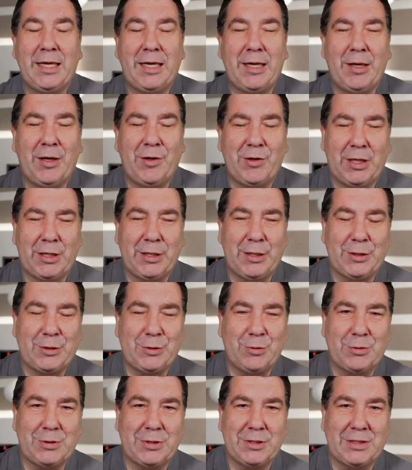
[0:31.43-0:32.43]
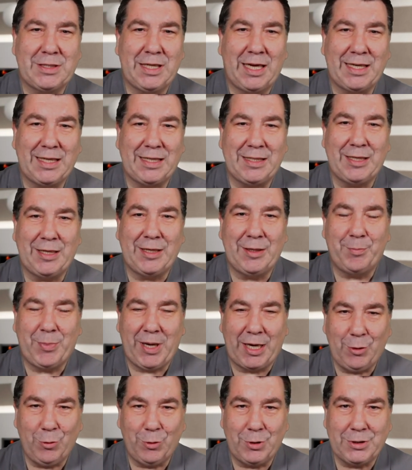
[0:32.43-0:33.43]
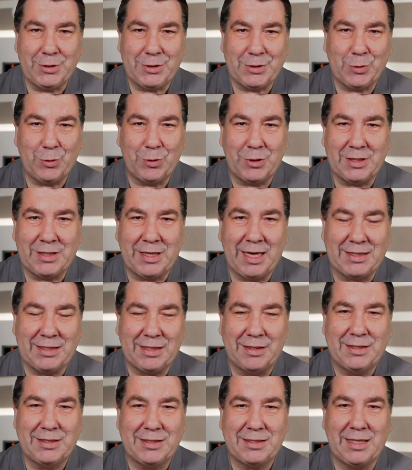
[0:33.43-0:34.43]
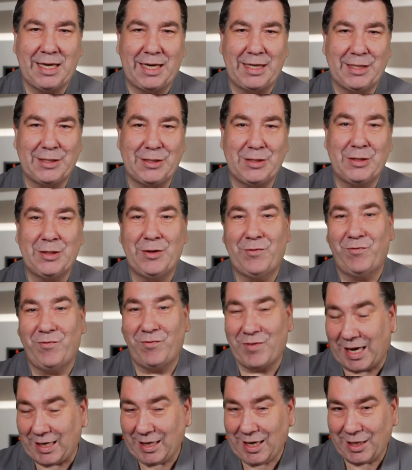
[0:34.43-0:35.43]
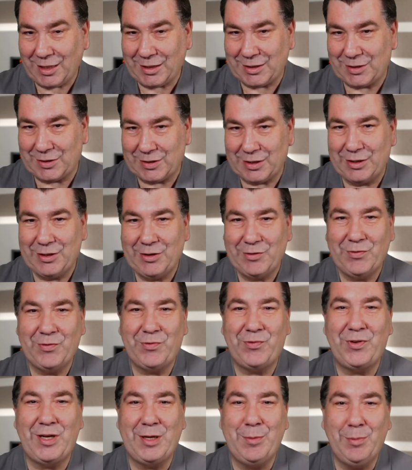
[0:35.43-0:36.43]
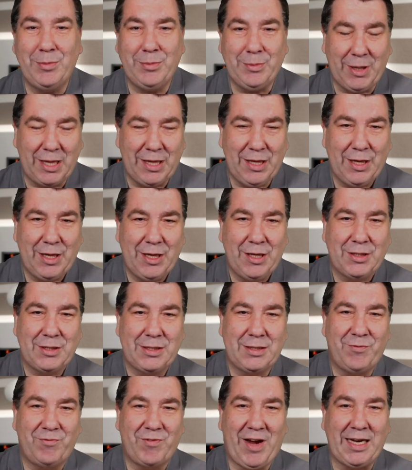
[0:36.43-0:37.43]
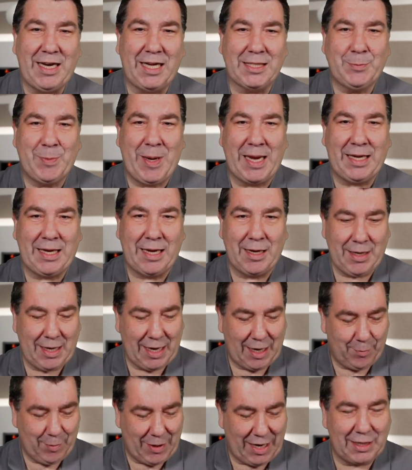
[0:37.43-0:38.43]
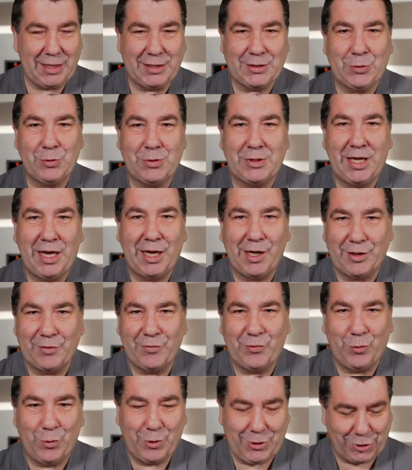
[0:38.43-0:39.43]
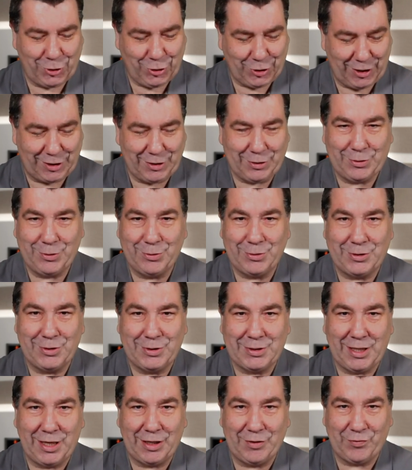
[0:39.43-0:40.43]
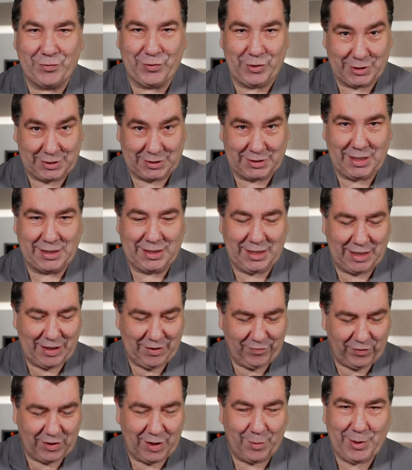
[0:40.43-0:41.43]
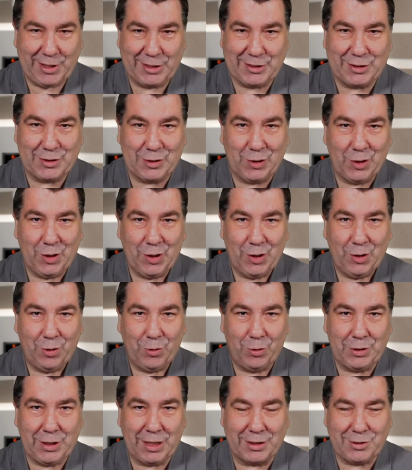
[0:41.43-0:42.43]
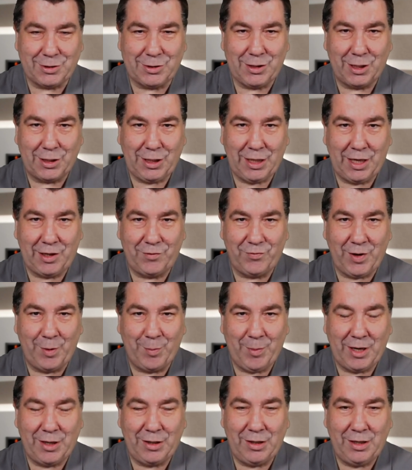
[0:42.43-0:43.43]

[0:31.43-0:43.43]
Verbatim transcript: äh, sozusagen bei uns und hat seinen Weihnachtsfilm, Weihnachtspäckchen haben alle zu tragen, vorgestellt sozusagen fürs ZDF damals. Und jetzt sage ich einfach mal